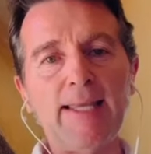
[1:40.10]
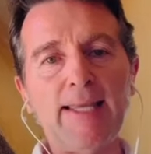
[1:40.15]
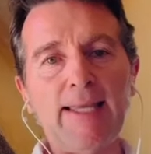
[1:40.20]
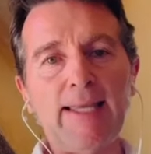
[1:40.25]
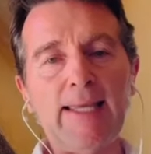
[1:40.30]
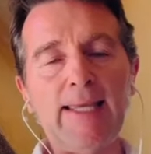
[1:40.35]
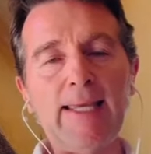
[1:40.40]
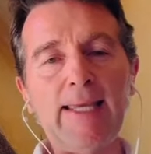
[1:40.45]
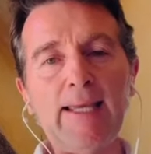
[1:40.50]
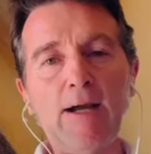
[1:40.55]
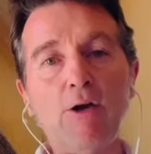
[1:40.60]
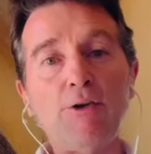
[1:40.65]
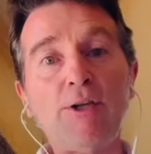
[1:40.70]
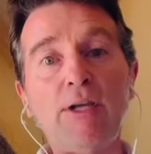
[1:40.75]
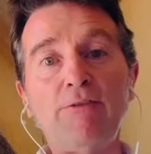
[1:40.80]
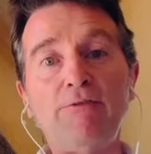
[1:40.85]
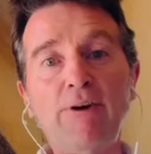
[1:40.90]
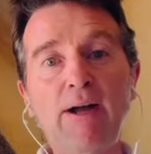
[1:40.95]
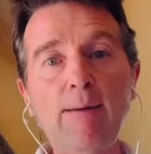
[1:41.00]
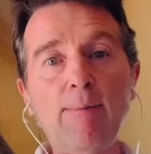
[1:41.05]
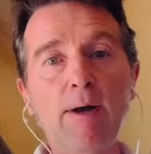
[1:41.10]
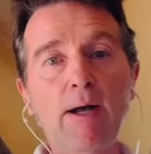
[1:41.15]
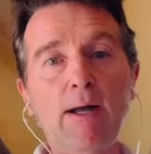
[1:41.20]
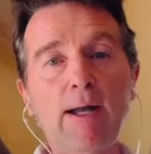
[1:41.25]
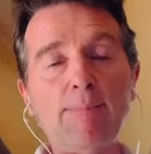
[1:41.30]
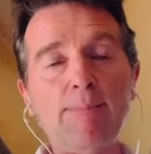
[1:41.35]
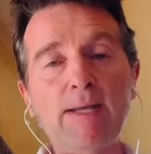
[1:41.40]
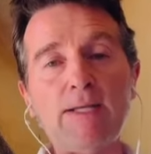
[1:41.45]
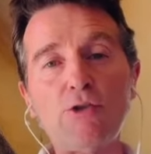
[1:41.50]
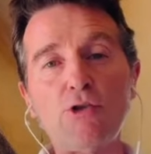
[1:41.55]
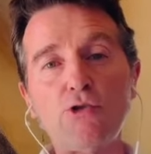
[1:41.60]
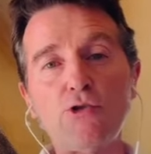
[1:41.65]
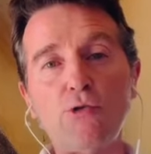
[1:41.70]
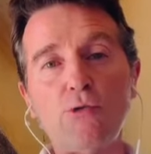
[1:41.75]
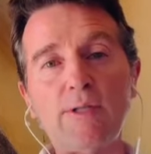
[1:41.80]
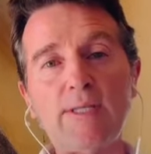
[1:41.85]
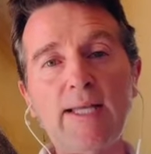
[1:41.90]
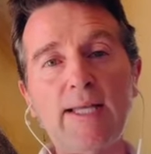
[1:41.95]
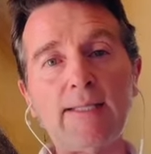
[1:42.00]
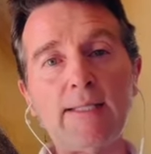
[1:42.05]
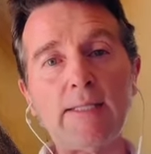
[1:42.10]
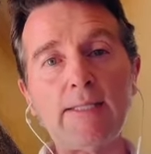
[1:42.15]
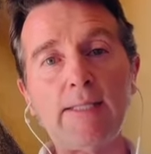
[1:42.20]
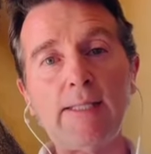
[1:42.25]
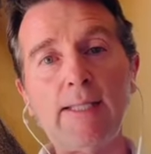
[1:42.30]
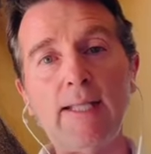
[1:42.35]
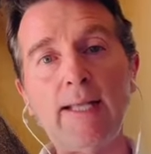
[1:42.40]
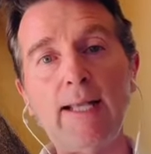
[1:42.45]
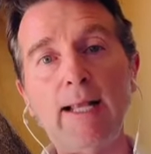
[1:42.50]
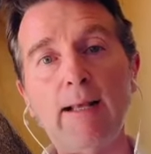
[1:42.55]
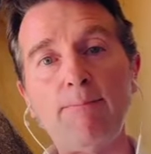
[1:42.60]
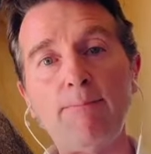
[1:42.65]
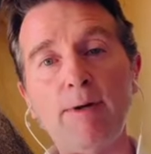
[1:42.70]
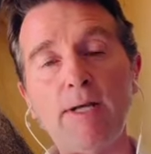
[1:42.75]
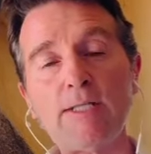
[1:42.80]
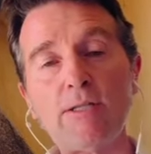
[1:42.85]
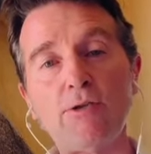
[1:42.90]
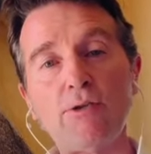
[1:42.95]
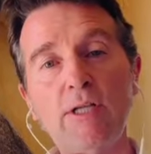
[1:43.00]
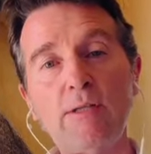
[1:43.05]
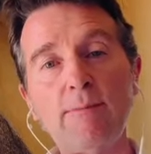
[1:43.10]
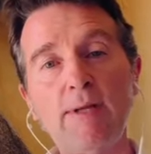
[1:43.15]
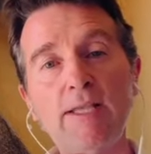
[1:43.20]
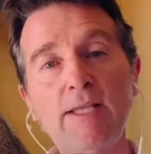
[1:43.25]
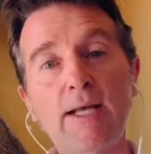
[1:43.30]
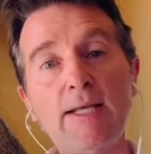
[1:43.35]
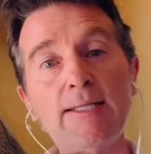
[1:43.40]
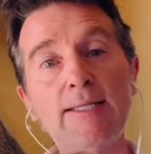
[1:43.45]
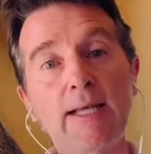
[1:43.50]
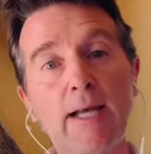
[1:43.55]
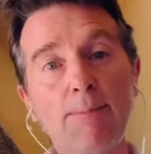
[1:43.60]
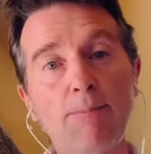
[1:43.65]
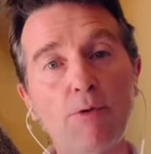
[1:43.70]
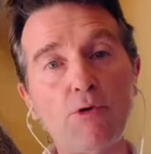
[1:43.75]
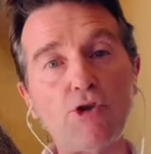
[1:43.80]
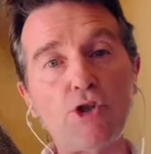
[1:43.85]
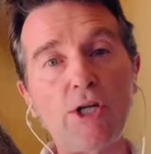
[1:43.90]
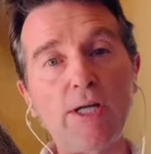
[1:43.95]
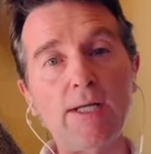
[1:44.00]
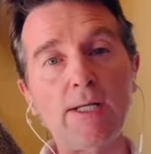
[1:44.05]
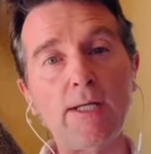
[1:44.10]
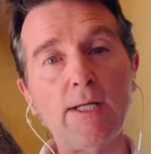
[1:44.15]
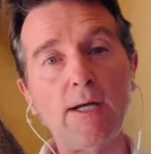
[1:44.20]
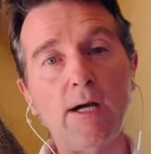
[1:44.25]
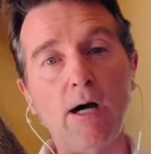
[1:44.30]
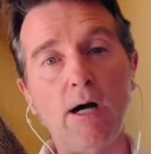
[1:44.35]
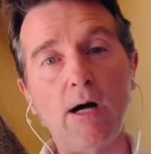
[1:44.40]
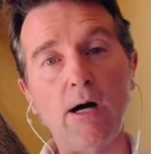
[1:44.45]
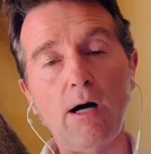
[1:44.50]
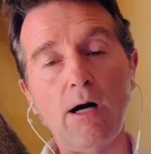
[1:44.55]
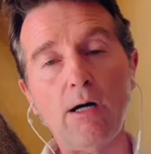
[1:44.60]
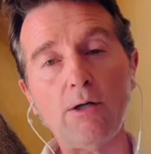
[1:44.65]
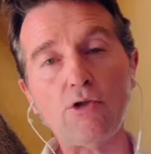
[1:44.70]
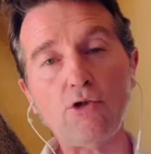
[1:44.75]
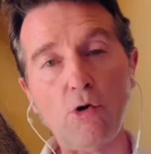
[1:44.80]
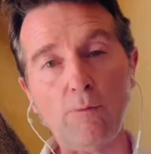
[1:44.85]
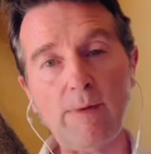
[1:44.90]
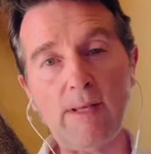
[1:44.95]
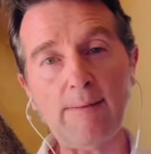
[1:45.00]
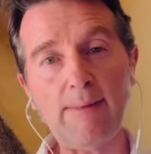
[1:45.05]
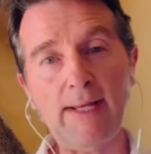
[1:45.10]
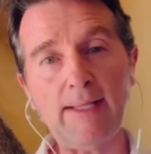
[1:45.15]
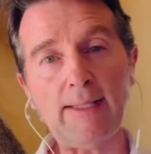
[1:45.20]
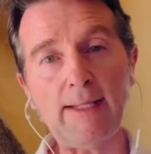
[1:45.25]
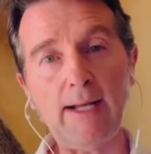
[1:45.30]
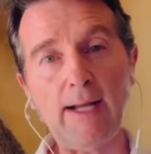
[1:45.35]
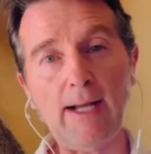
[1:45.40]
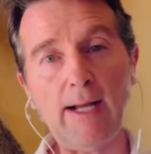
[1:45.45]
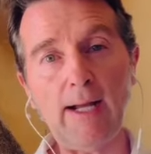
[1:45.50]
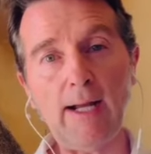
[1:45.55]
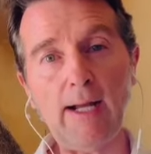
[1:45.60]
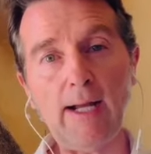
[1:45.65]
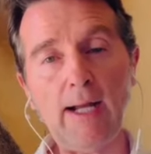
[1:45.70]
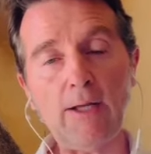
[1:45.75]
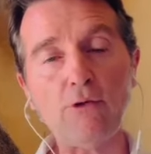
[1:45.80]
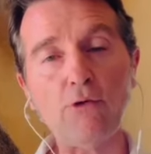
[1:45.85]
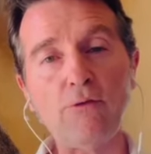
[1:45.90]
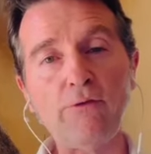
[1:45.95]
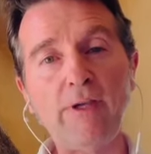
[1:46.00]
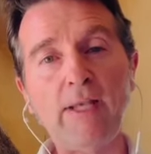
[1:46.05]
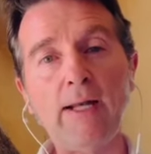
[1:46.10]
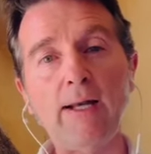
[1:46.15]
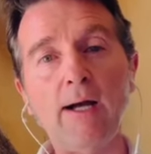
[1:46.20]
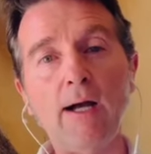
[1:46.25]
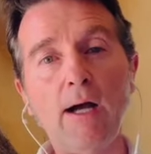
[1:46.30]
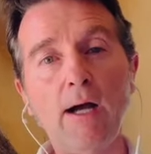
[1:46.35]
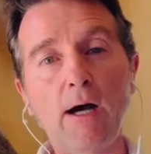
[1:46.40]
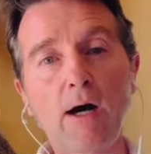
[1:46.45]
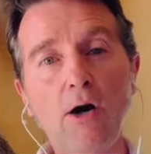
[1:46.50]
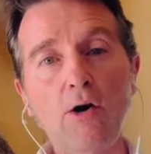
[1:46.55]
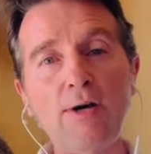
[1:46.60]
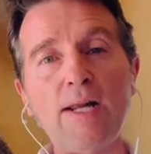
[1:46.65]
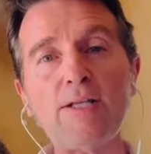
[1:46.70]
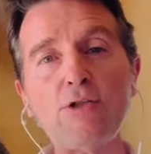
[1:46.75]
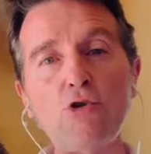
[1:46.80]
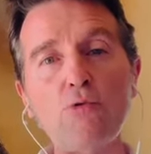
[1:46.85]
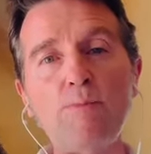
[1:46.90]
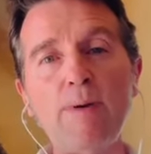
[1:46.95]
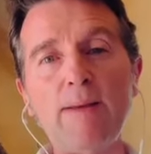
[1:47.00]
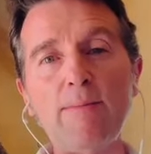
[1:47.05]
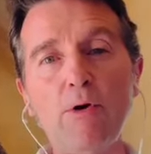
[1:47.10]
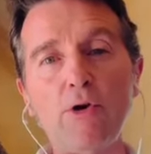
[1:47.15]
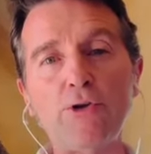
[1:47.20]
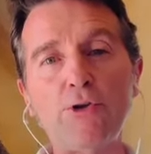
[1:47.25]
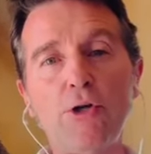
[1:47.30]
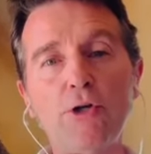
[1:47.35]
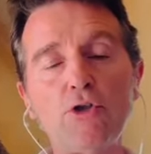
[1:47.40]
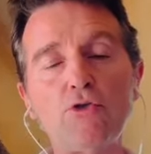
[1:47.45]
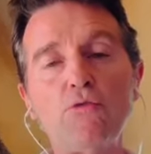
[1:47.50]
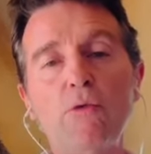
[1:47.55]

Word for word: Et André Fabre, après ce succès, a décidé de la présenter de manière assez rapprochée sur 1000 mètres à Deauville en la supplémentant.